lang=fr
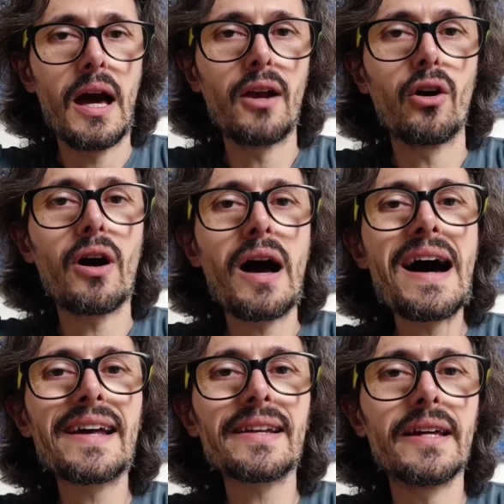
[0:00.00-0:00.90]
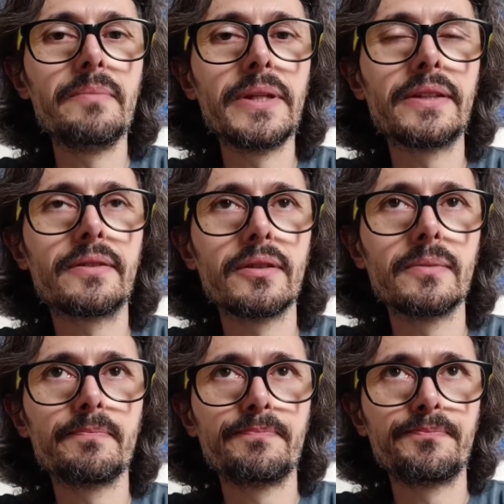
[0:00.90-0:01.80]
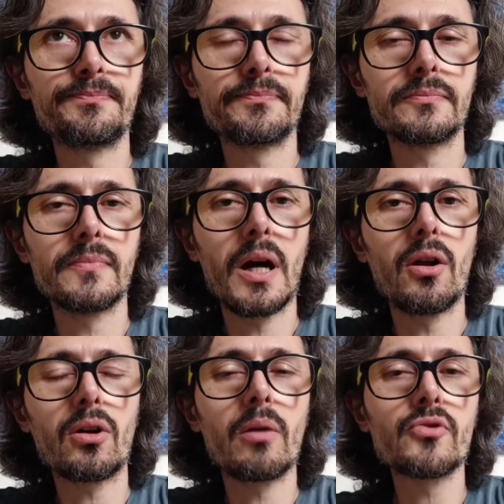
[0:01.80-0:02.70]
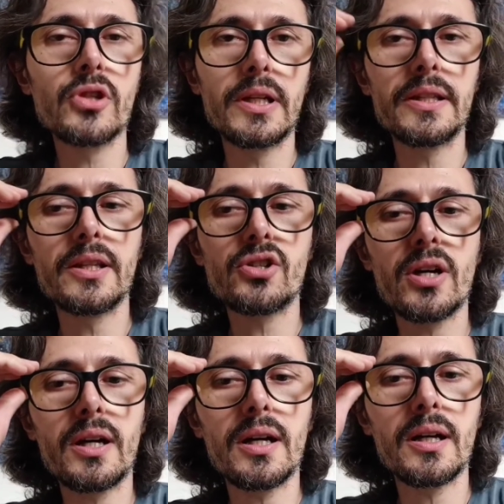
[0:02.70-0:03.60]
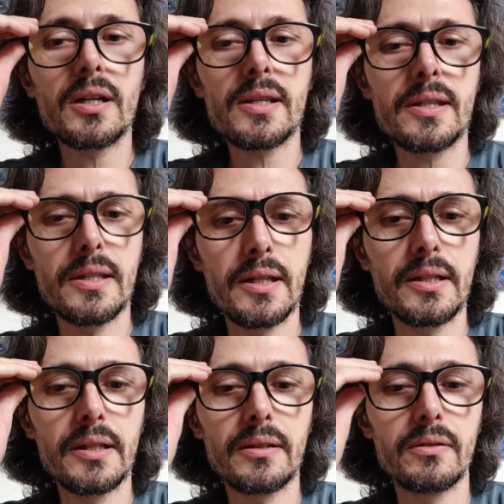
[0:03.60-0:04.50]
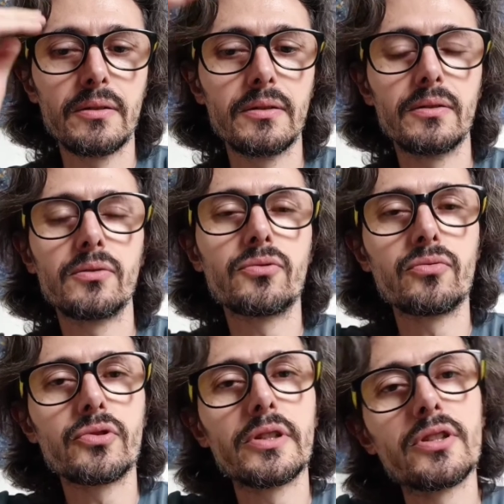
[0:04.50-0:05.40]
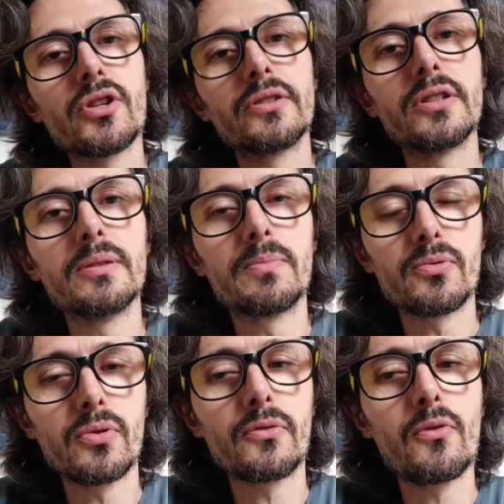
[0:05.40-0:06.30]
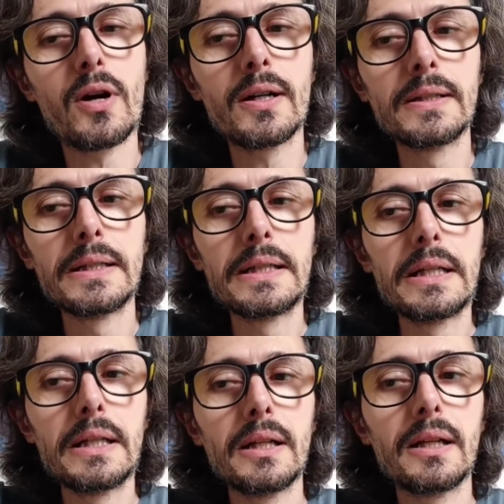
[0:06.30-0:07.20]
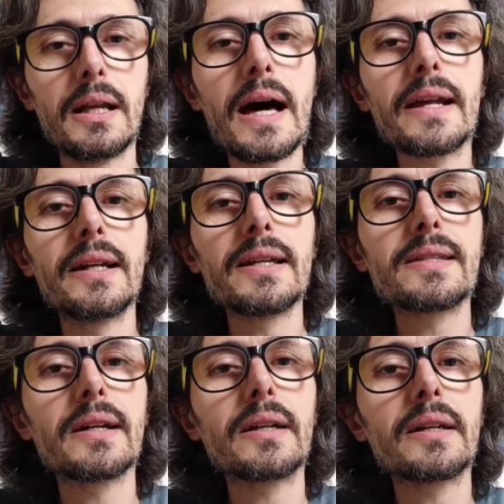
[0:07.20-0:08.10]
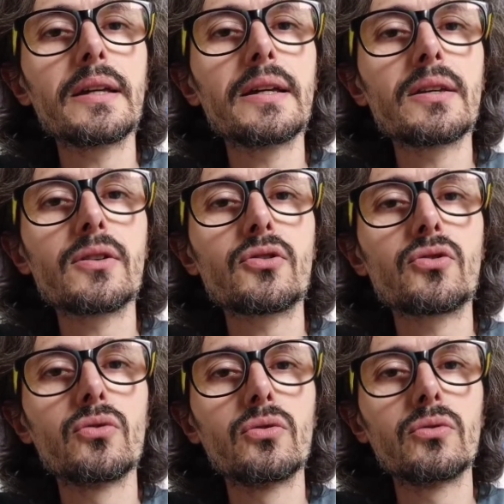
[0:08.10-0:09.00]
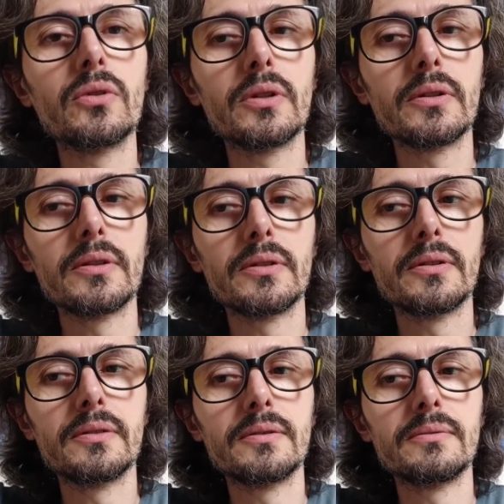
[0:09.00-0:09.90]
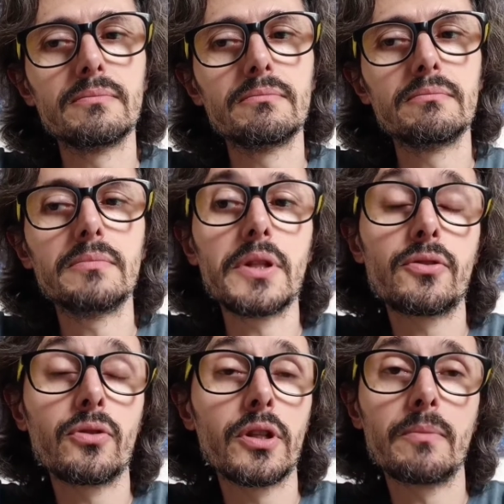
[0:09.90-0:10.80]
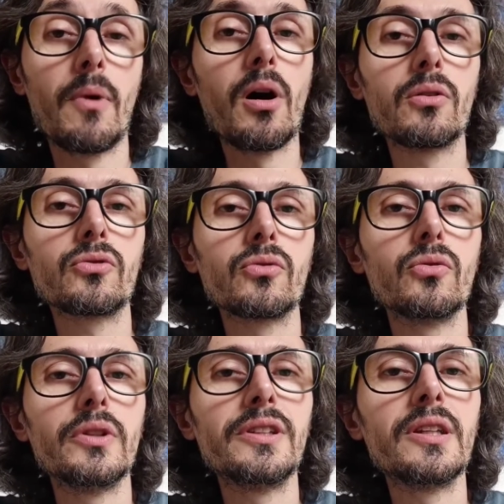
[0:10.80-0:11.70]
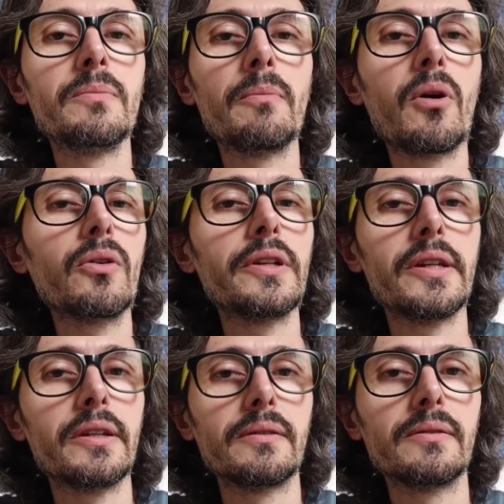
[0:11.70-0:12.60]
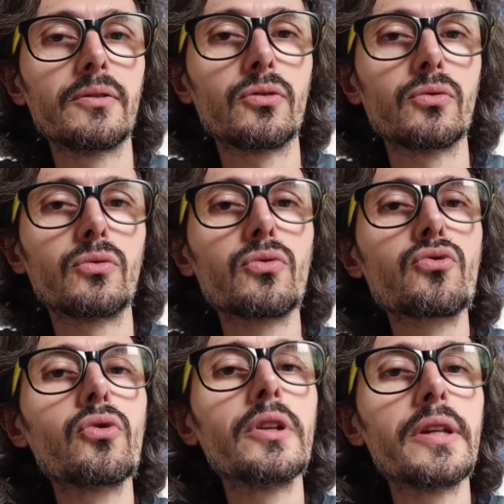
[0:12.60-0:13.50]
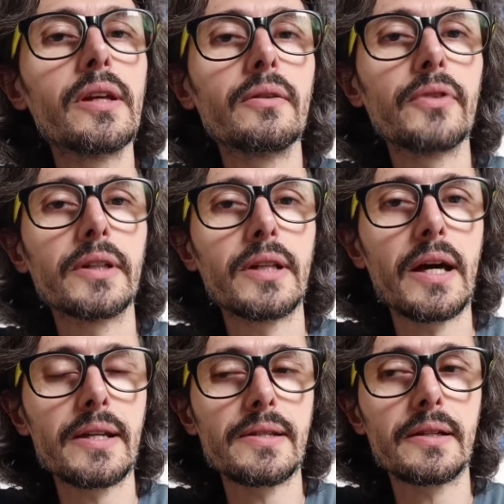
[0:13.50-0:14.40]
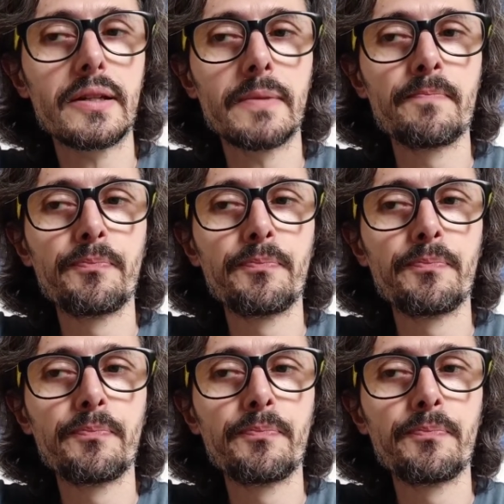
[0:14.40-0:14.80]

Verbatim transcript: Alors, art et mythe. Alors, comme je l'ai déjà signalé, euh, je vous ai déjà dit plusieurs fois, l'art et les sacrés sont euh, historiquement, sont intimement liés, sont toujours liés en fait, art et sacré.